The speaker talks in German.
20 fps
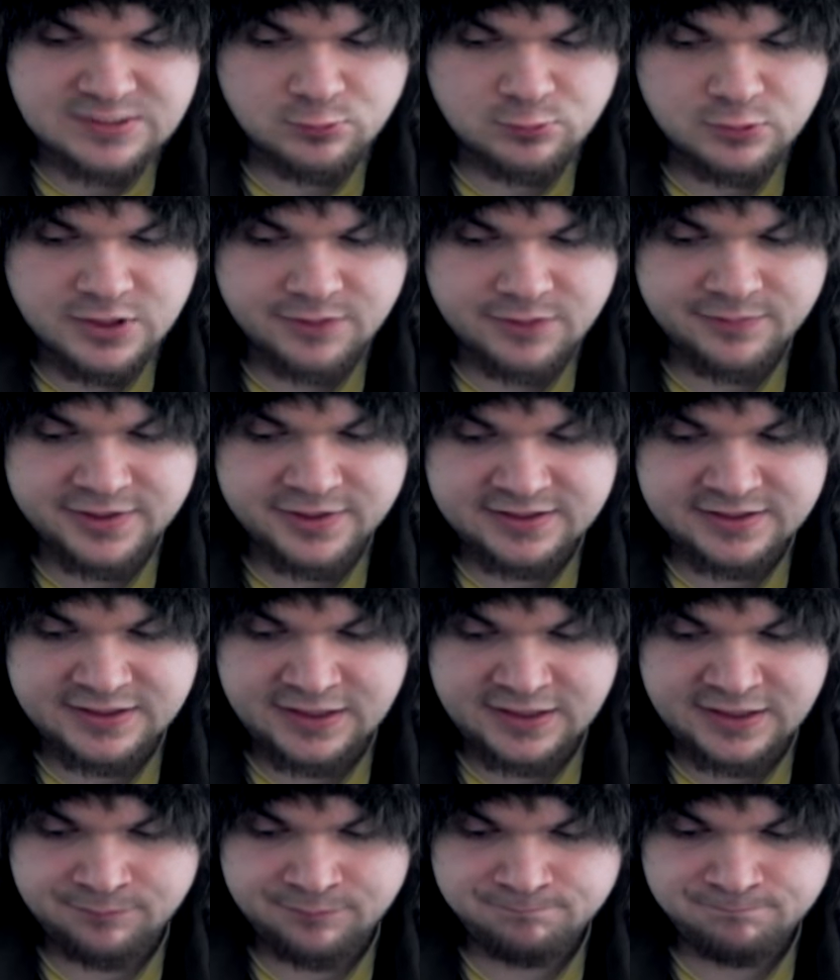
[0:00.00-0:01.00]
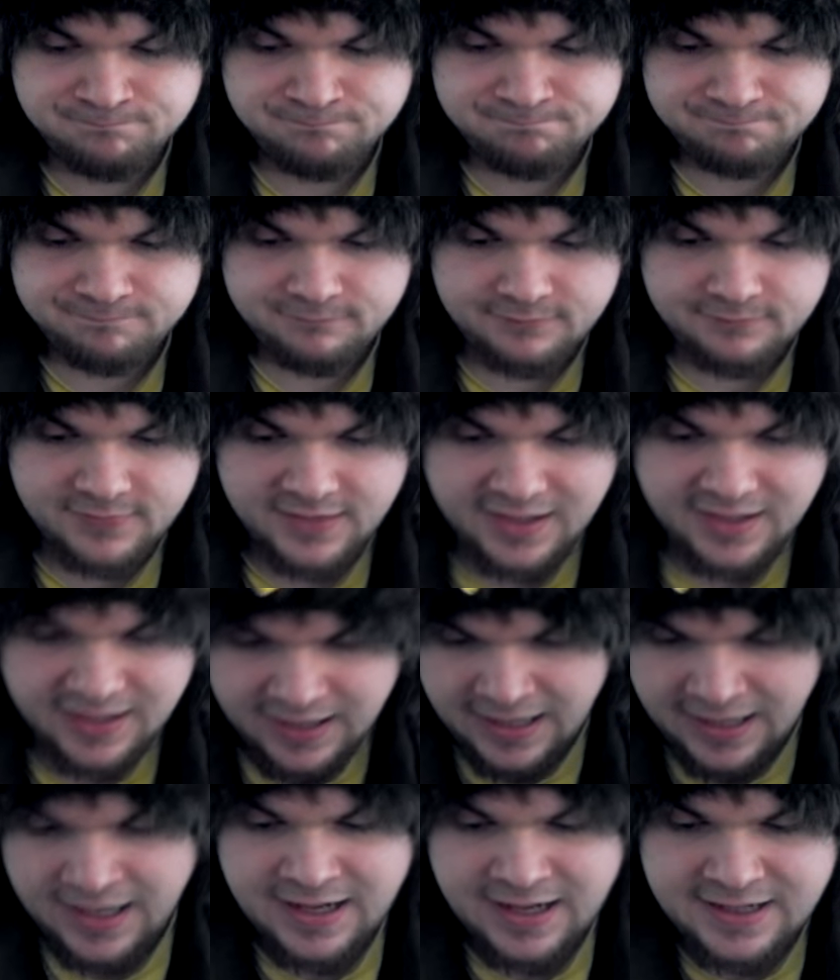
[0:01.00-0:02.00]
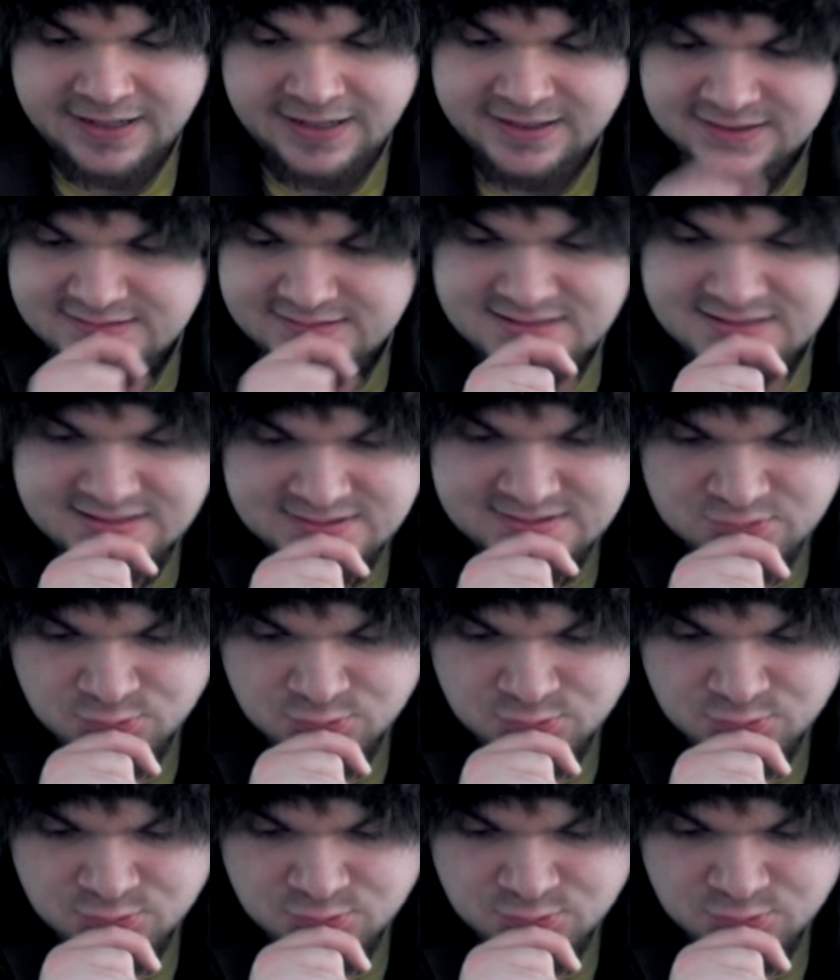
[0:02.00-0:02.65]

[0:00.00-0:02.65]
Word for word: mitnehmen. Allerdings hat Zune